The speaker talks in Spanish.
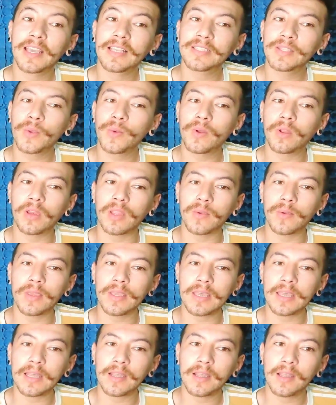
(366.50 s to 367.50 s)
¿Esa es
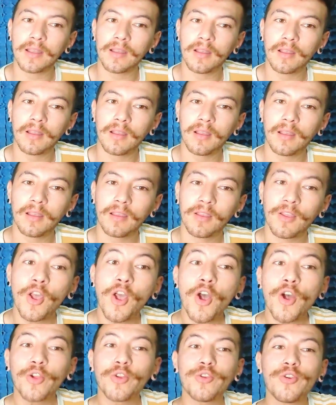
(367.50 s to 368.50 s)
Bolivia?
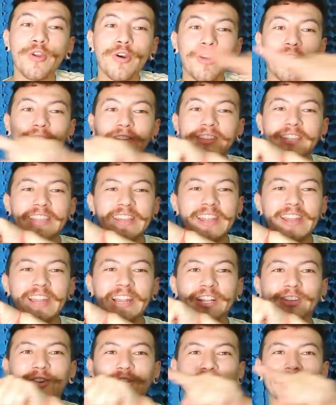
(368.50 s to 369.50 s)
No, tienen
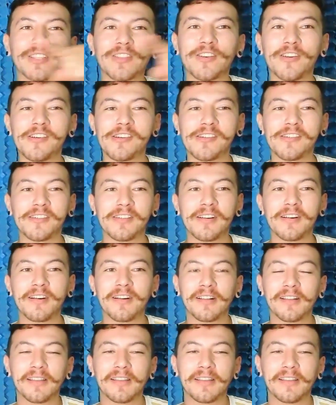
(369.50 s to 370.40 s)
el coso